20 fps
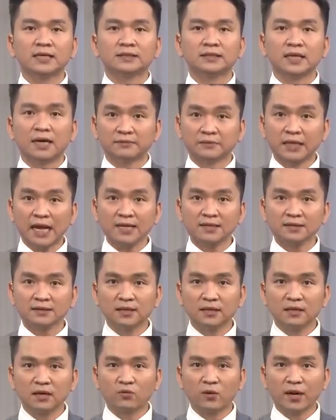sự hợp tác
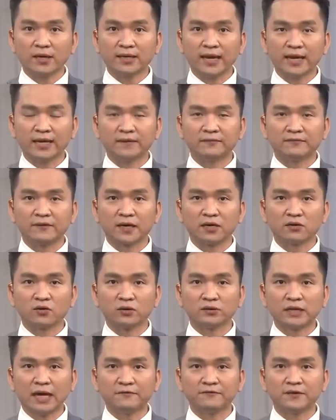giữa cơ quan này và các
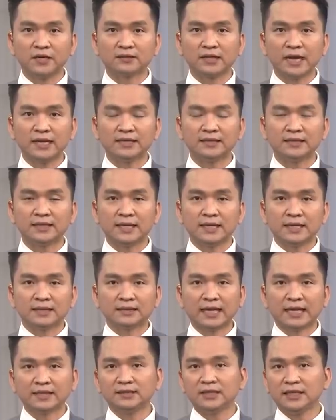đối tác phương Tây
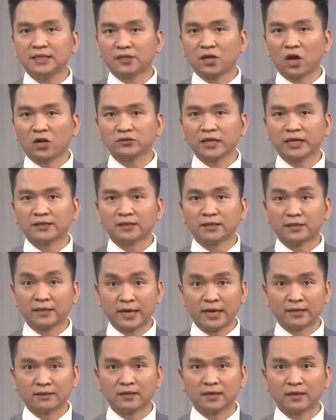sẽ chỉ có thể
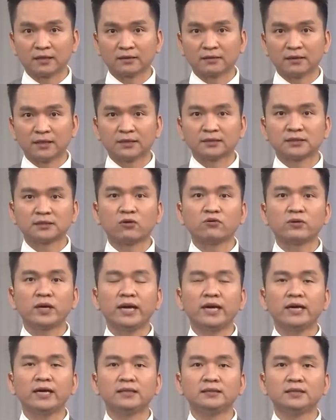thực hiện được sau
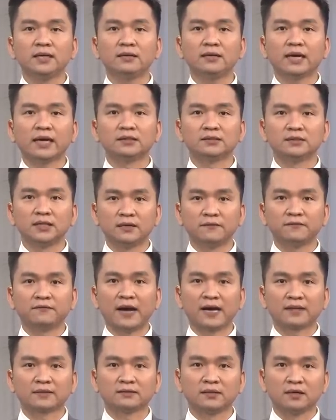khi những lệnh trừng
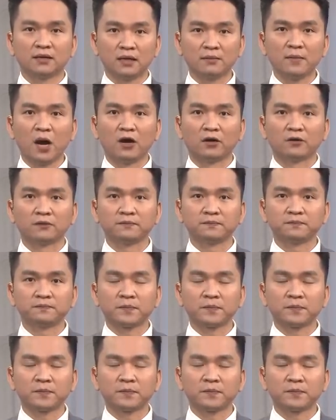phạt được gỡ bỏ.